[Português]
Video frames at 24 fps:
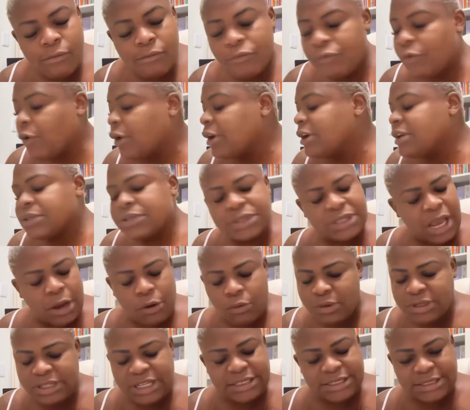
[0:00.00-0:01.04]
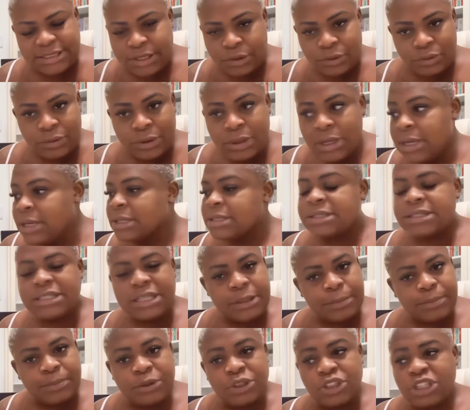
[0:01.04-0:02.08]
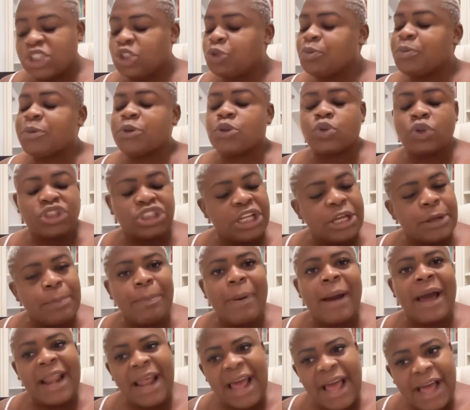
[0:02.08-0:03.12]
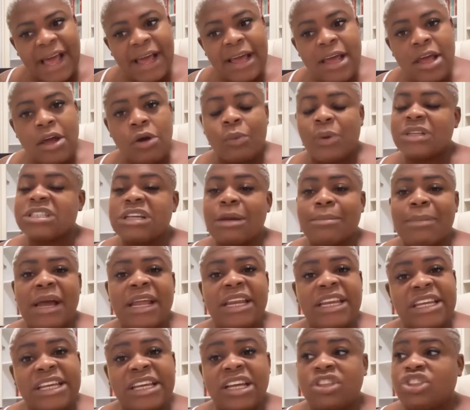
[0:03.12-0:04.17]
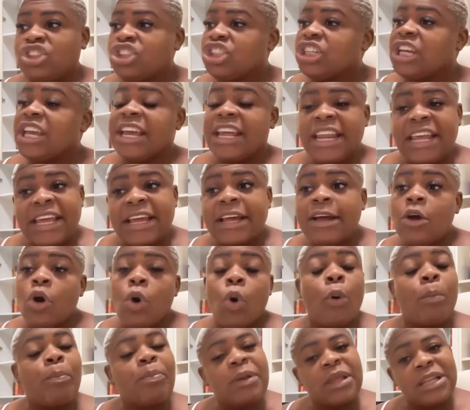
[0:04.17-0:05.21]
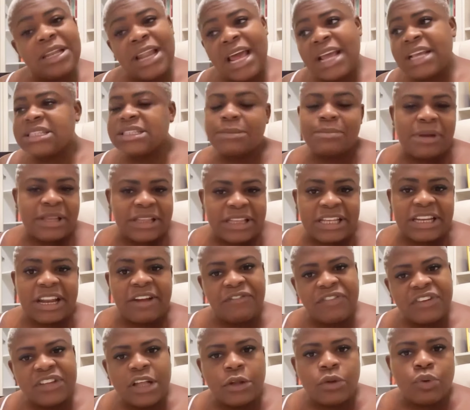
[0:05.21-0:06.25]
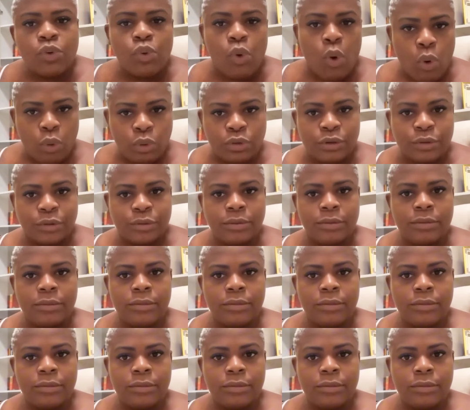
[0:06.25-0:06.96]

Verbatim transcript: Foi isso que aconteceu. Simples. As pessoas têm que parar com essa mania de querer opinar e se meter na vida do outro.